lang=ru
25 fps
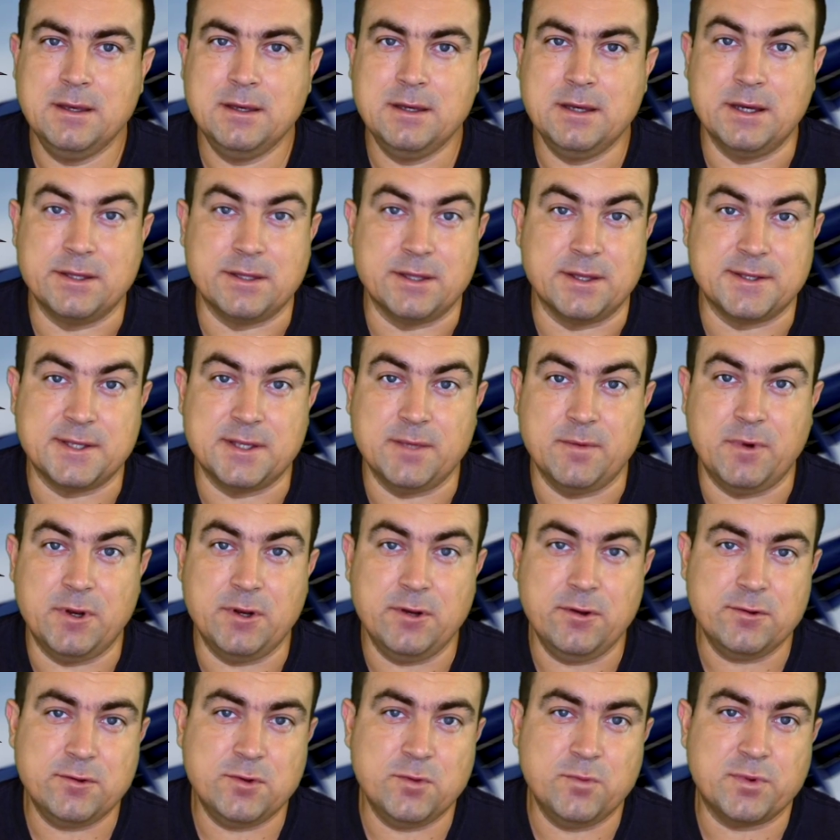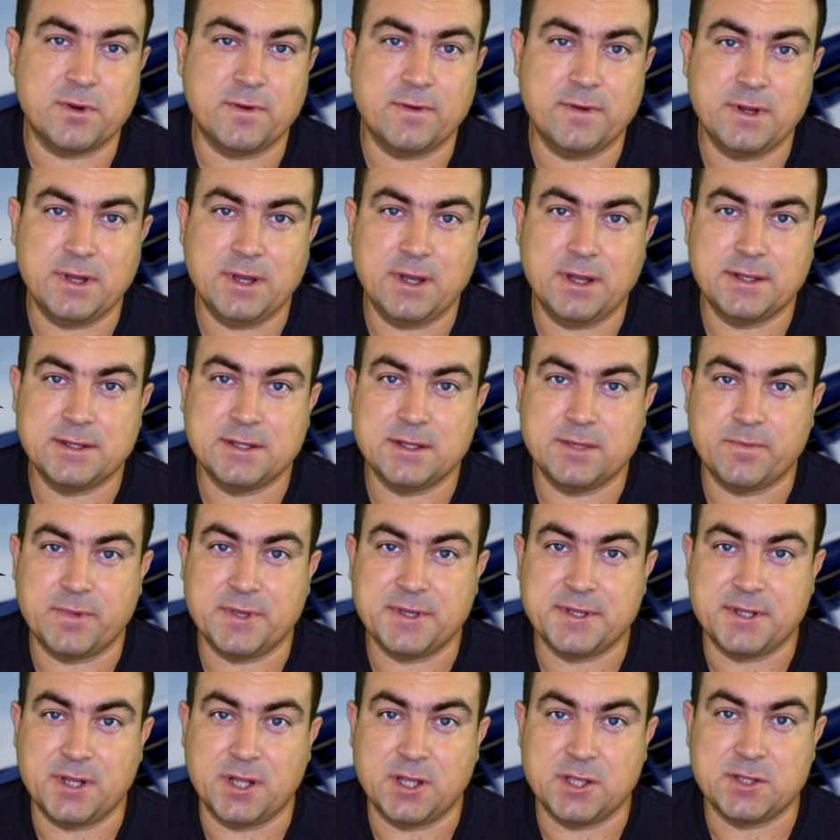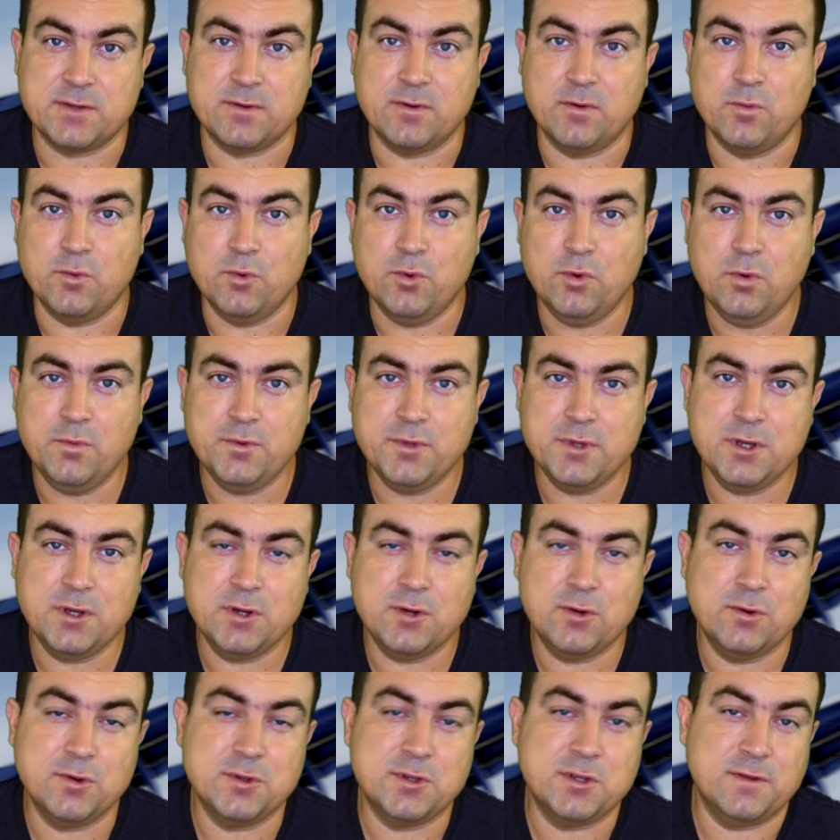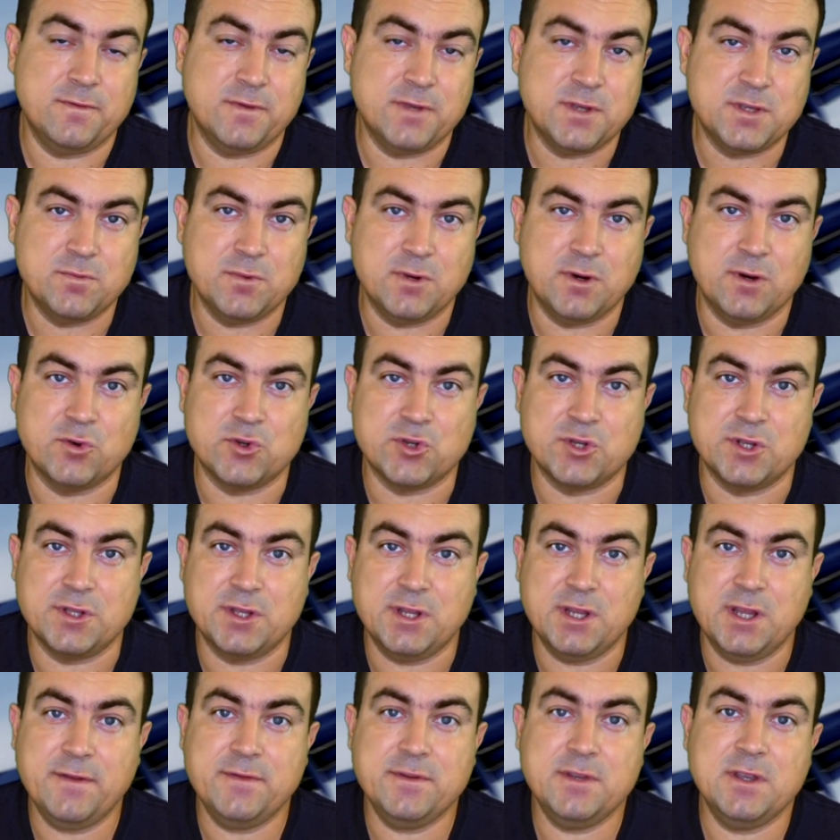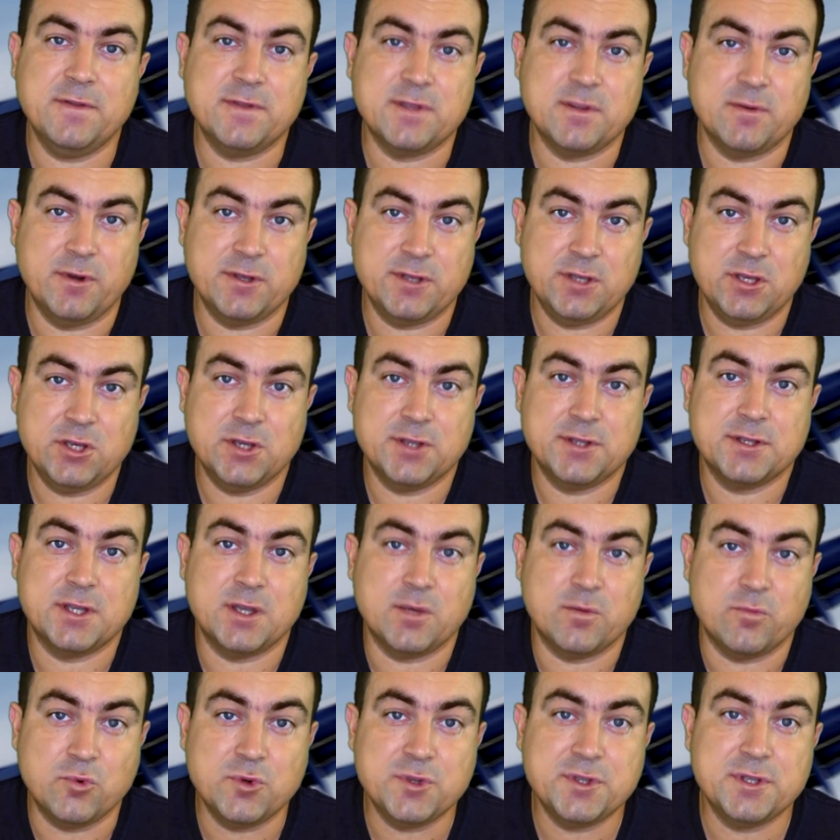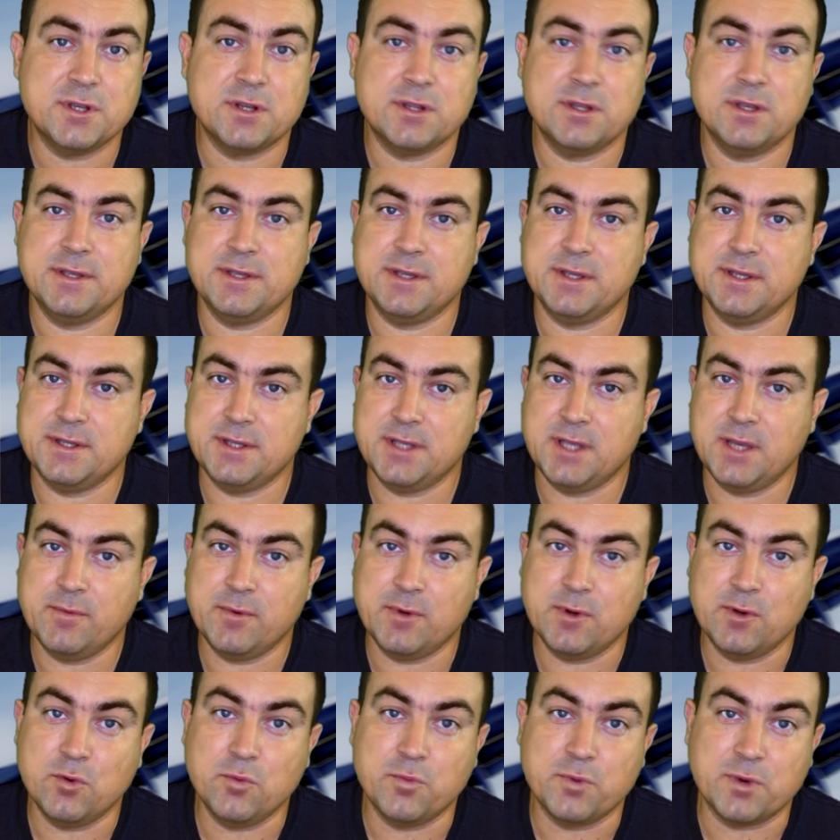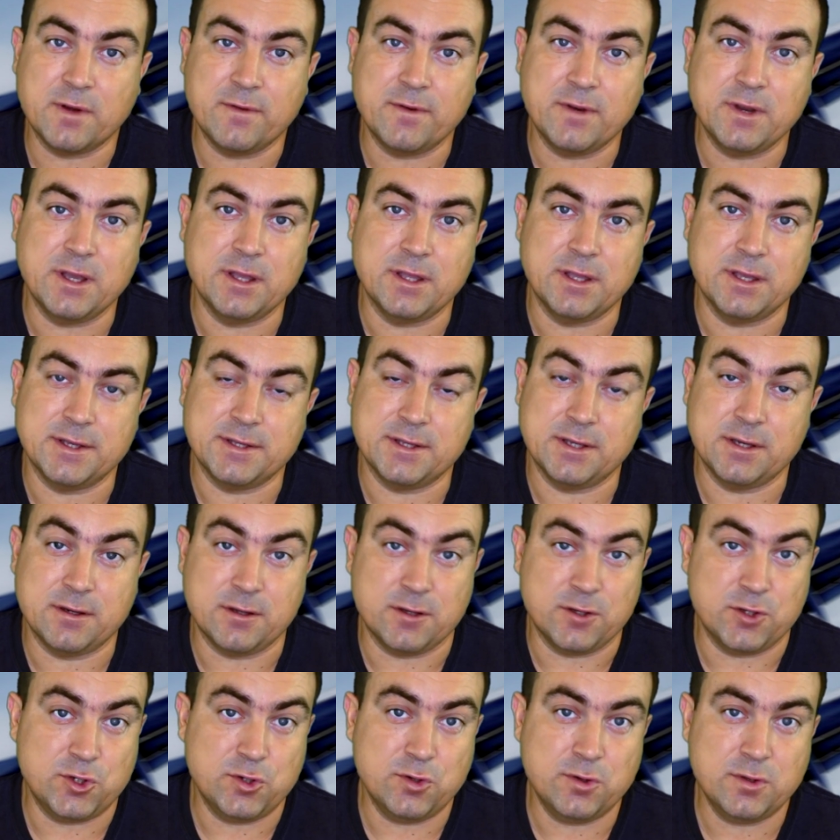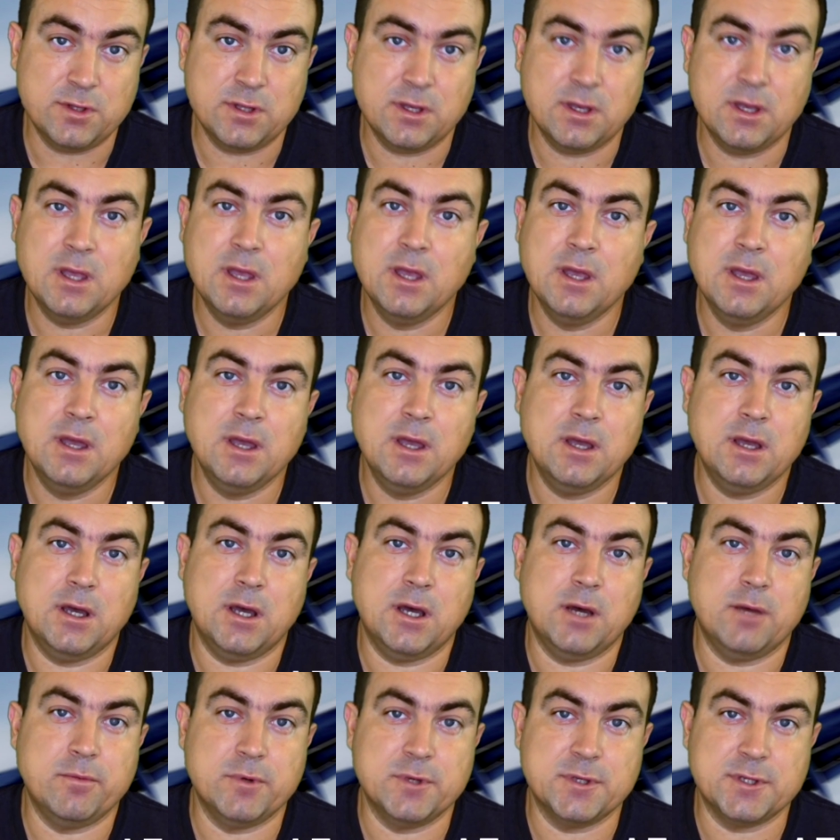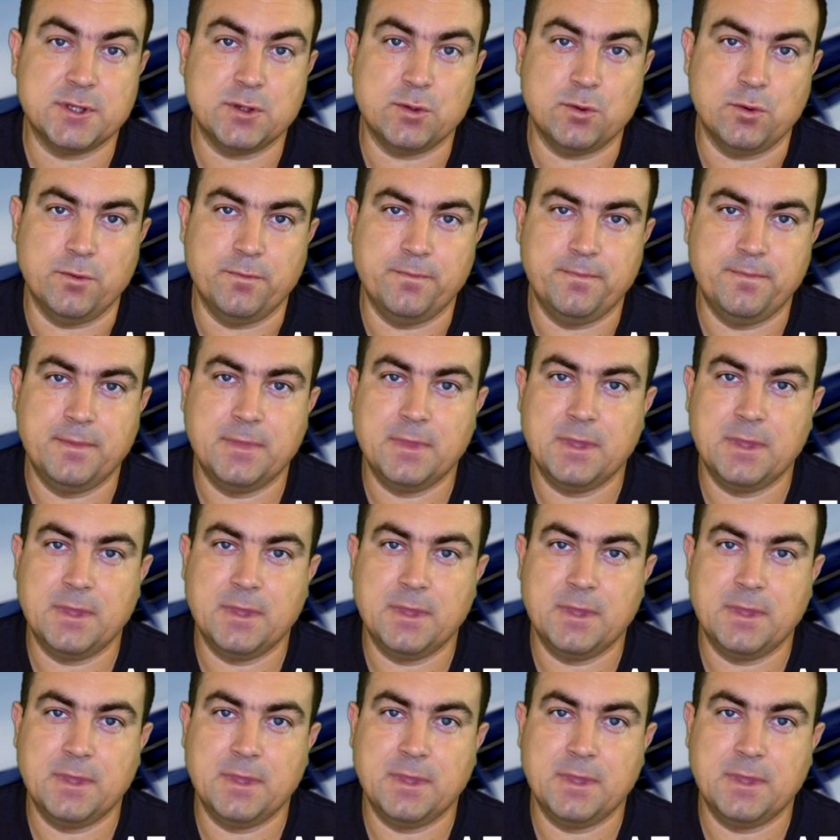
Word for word: Этот самолет управляется посредством умной, хоть и весьма уже древней, автоматической бустерной системой управления, сокращенно АБСУ.